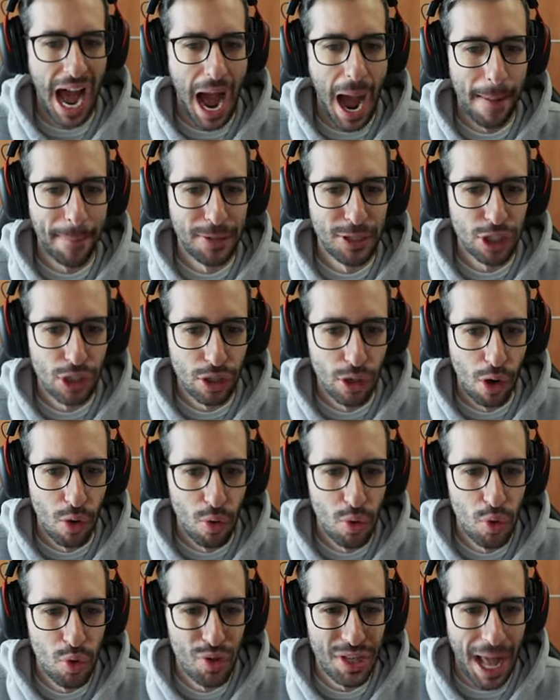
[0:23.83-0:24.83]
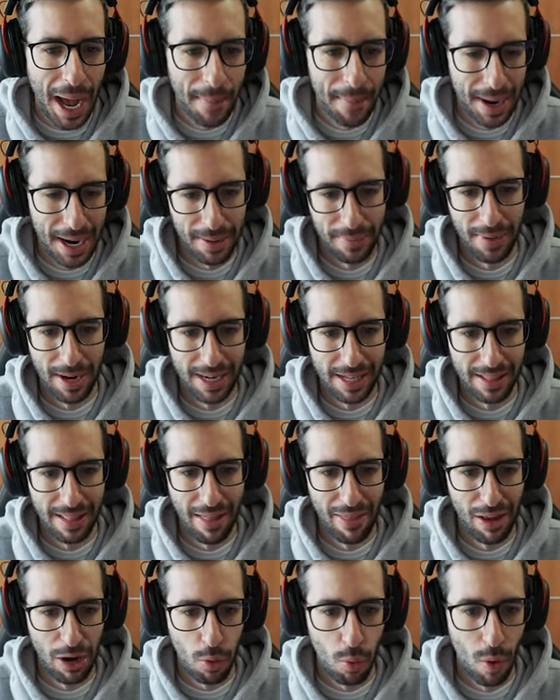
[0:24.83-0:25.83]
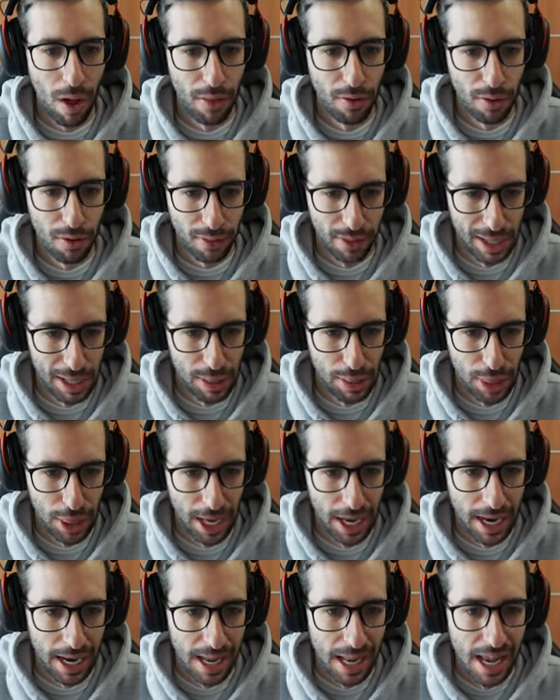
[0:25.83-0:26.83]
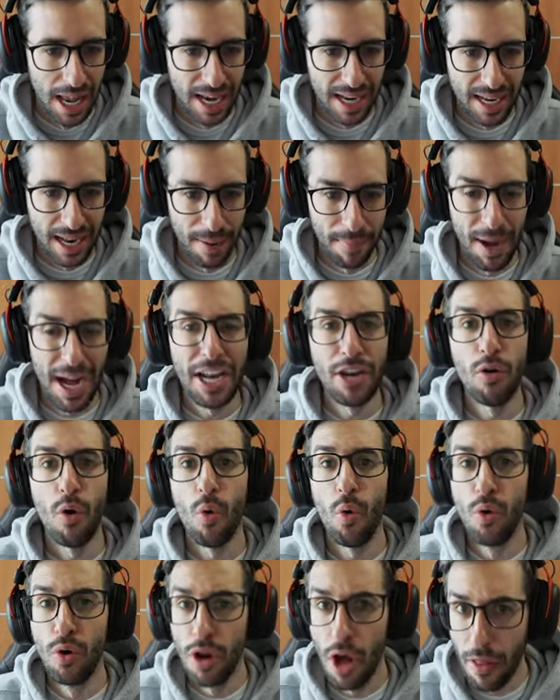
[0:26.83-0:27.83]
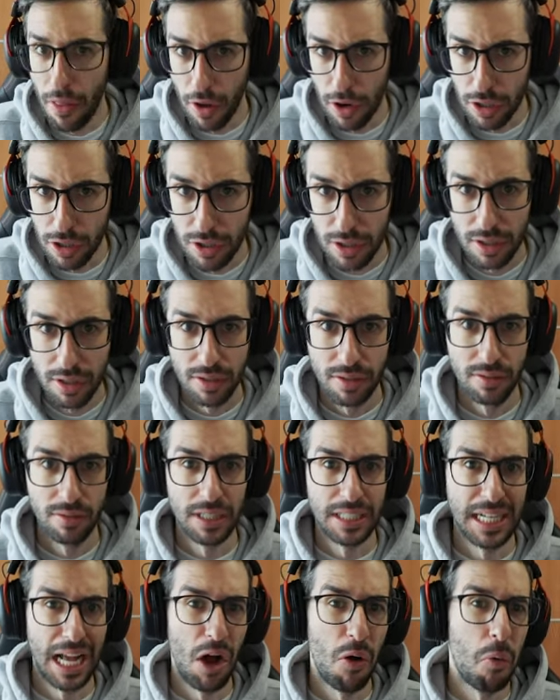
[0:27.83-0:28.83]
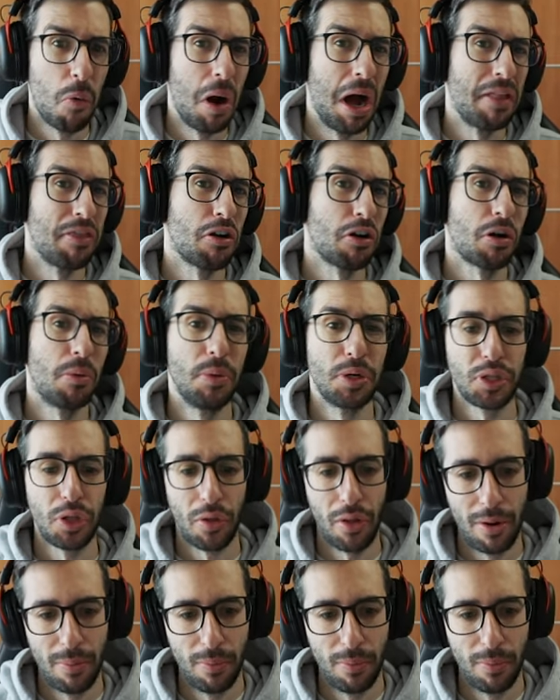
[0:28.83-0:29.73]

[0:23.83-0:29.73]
absoluta barbaridad del jugador de C, Que van 1-2 no están jugando como todo el